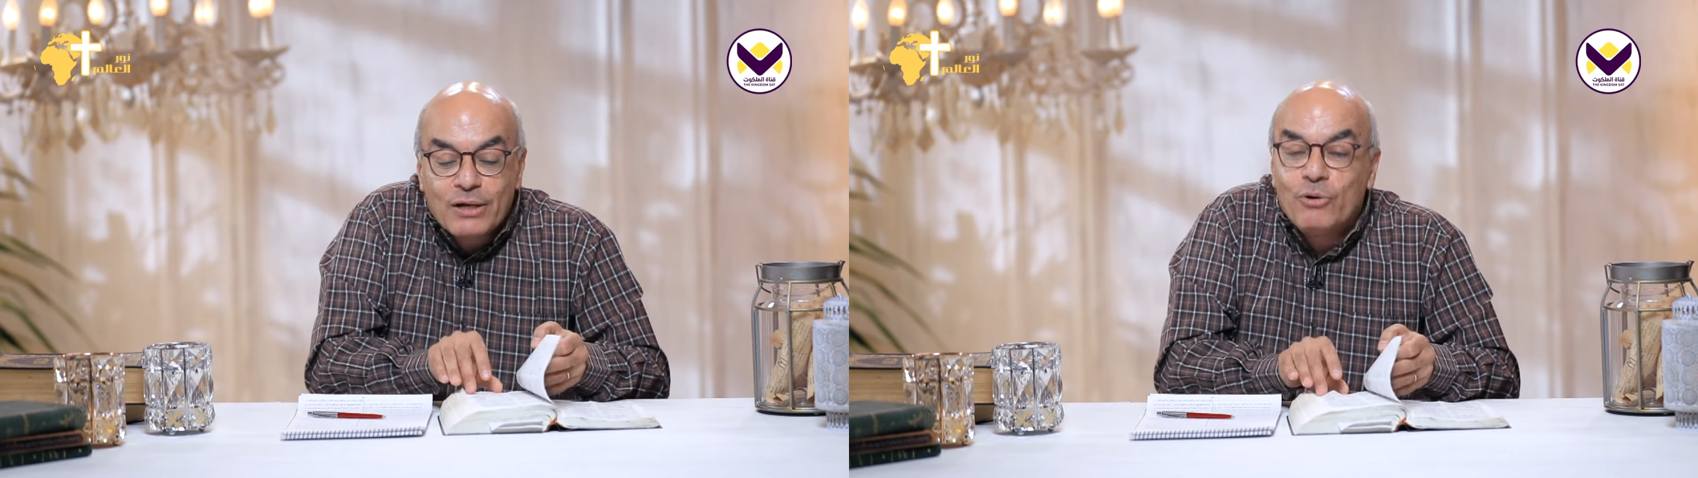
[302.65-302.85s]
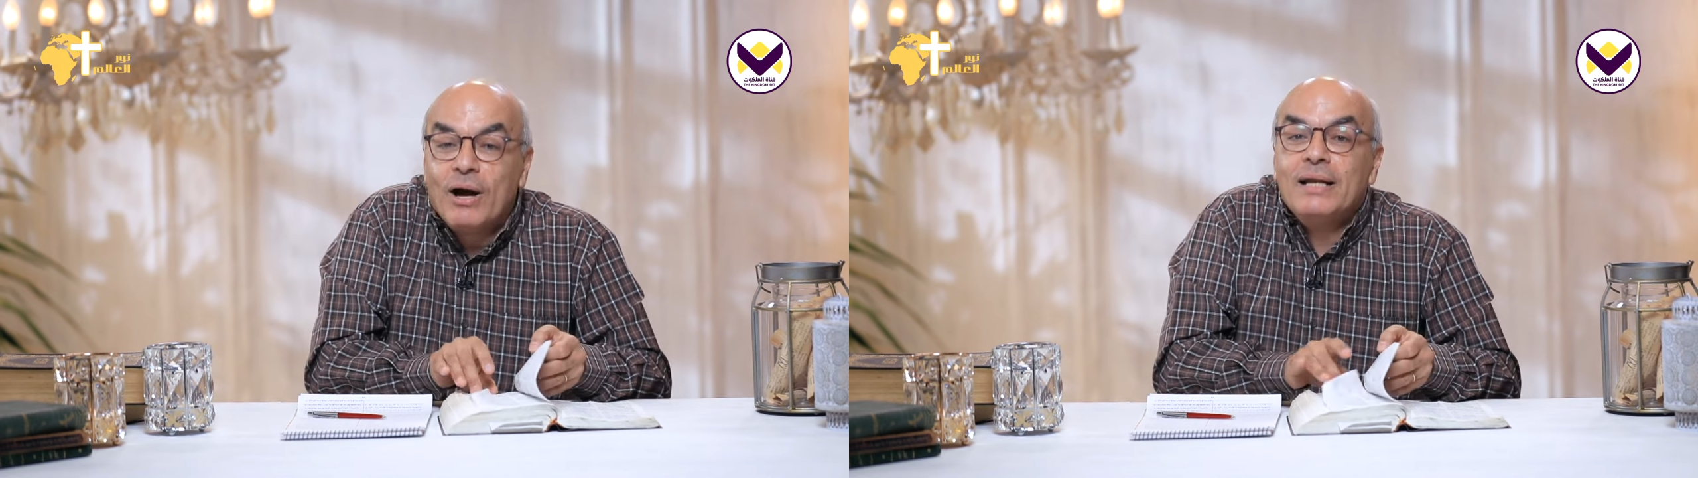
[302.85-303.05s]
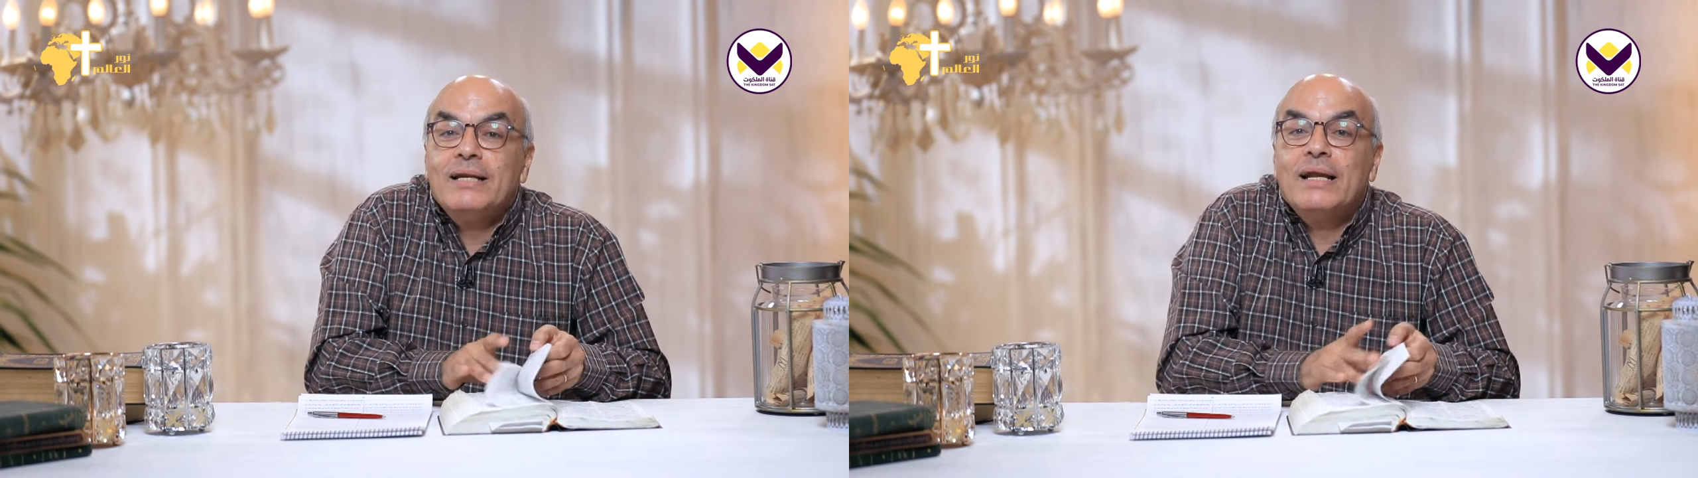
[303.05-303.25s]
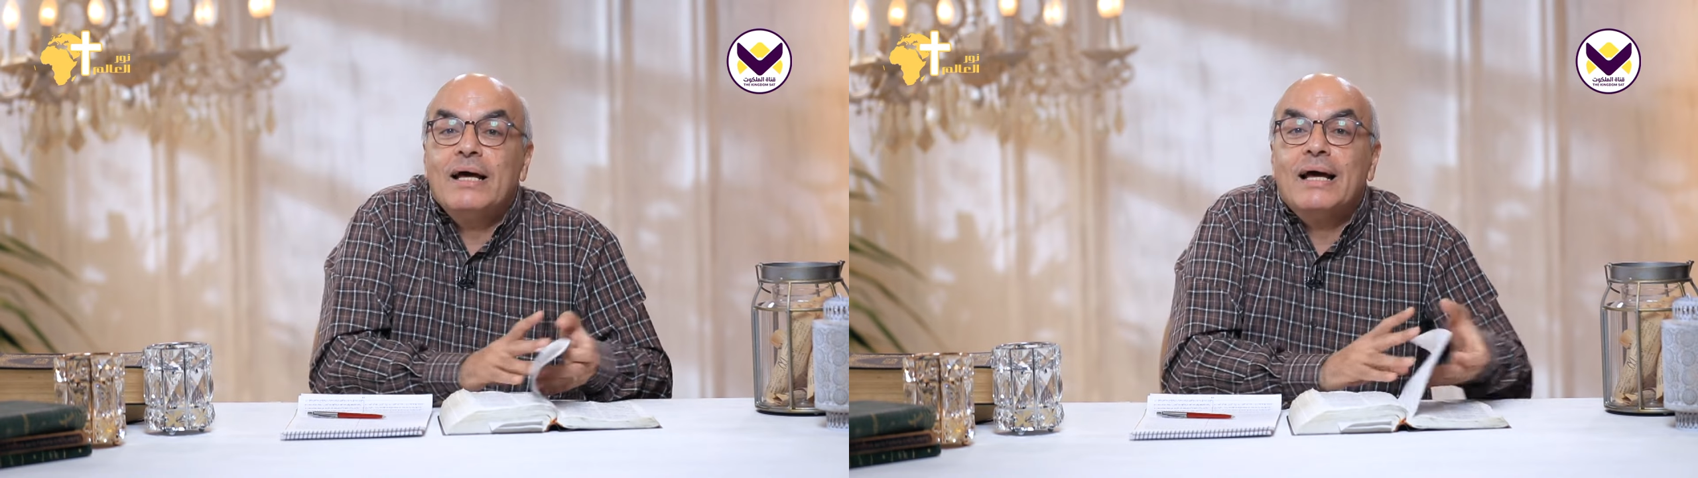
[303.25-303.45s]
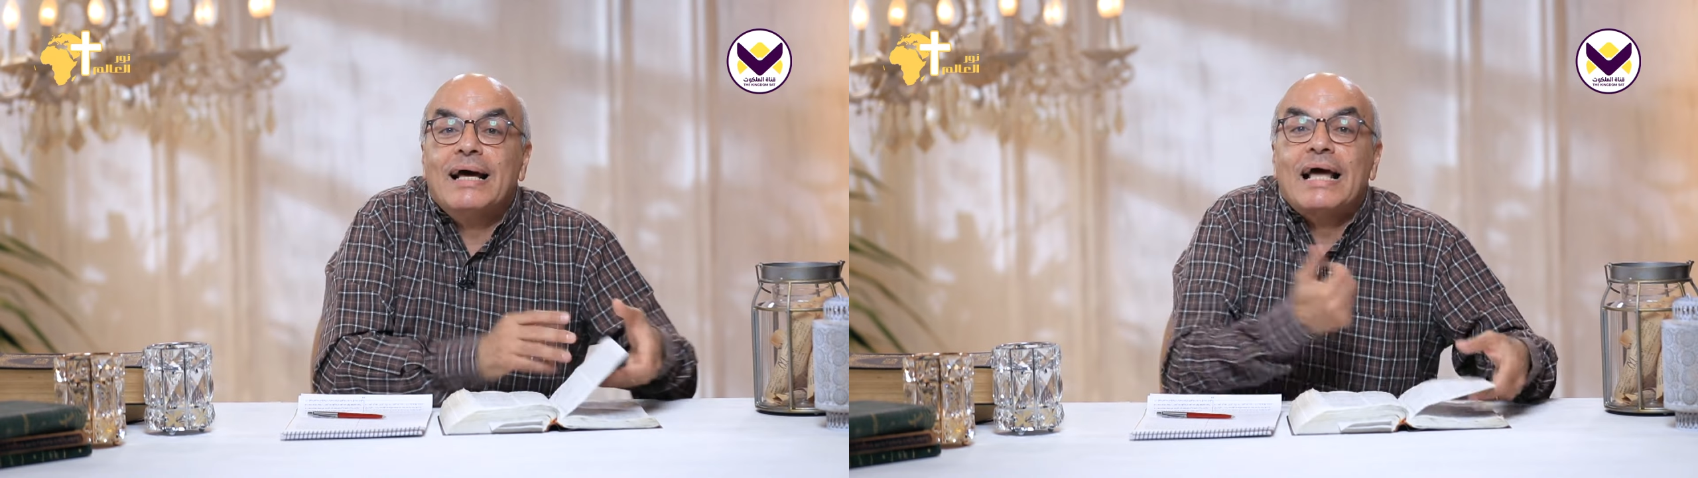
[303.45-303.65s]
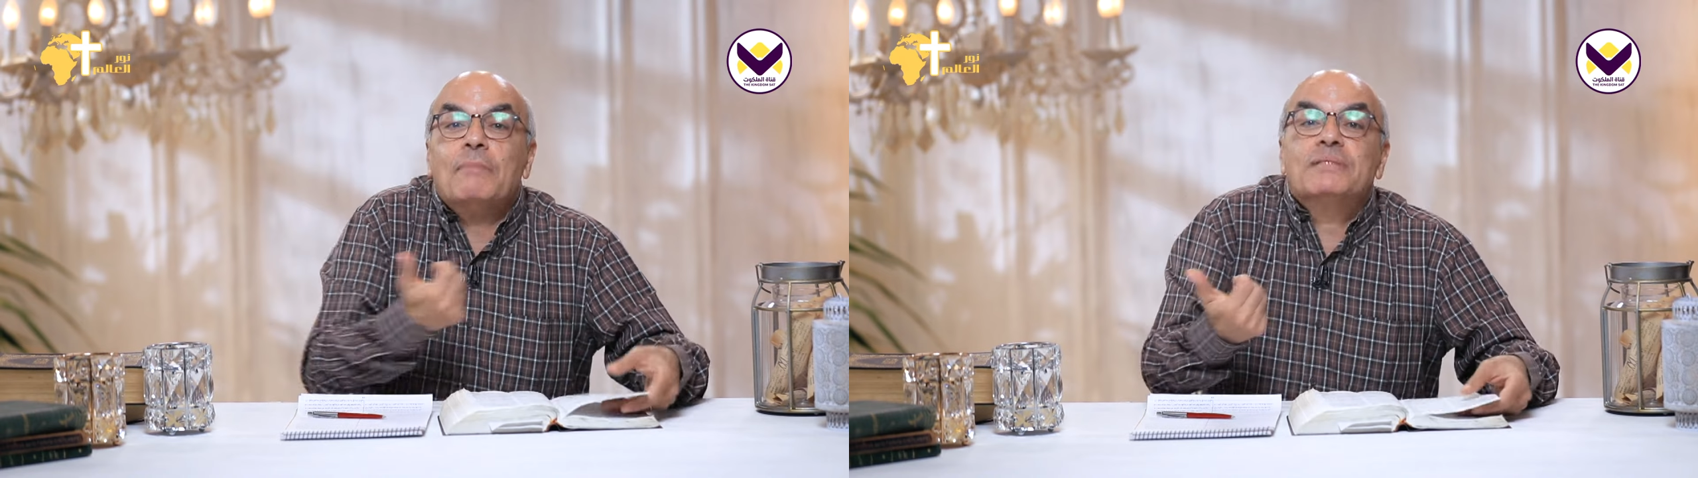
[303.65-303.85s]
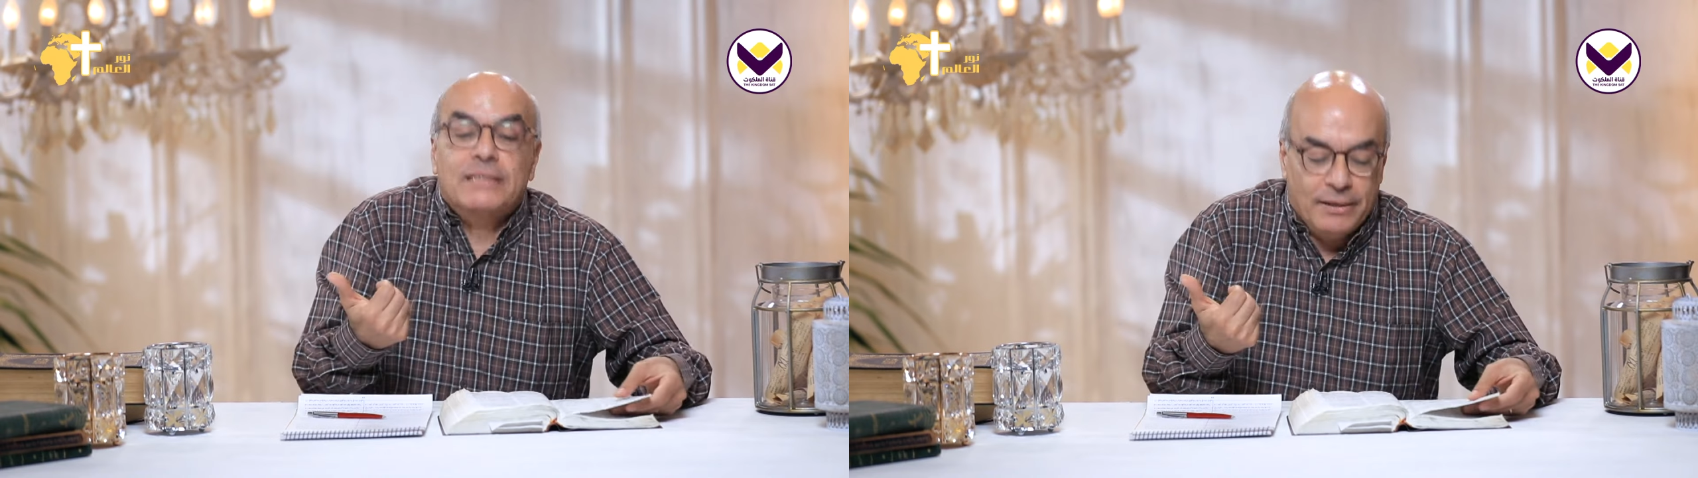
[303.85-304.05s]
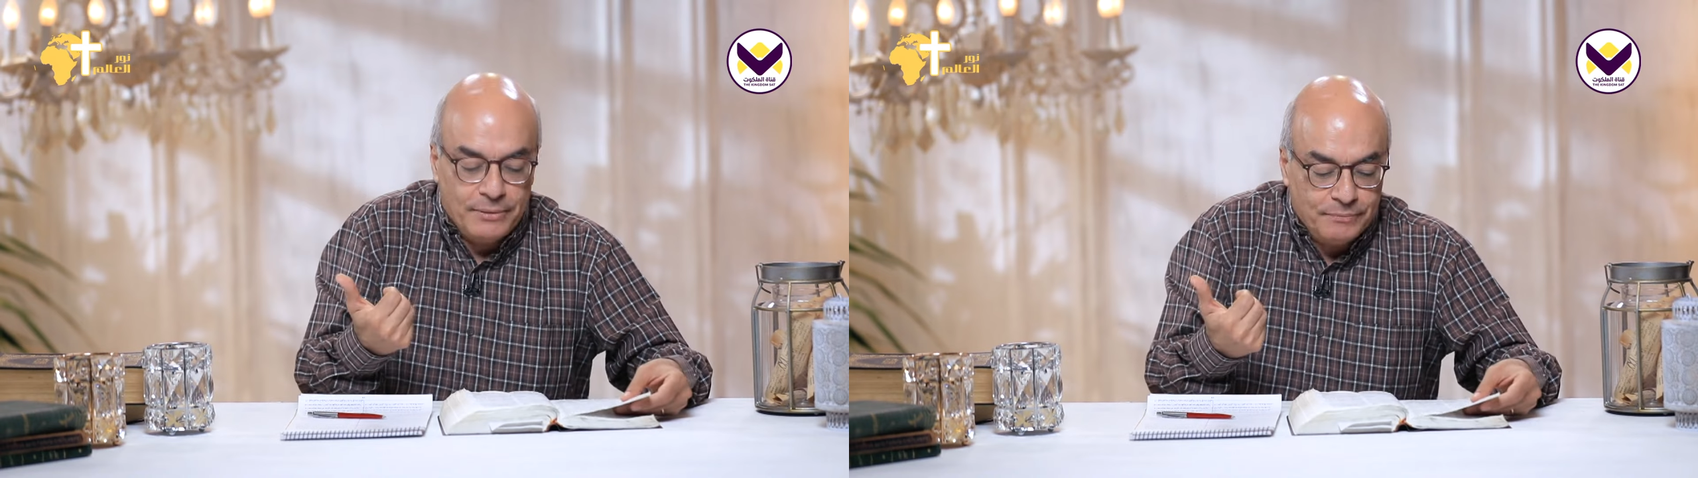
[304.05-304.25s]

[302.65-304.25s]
ليوحنا خمسة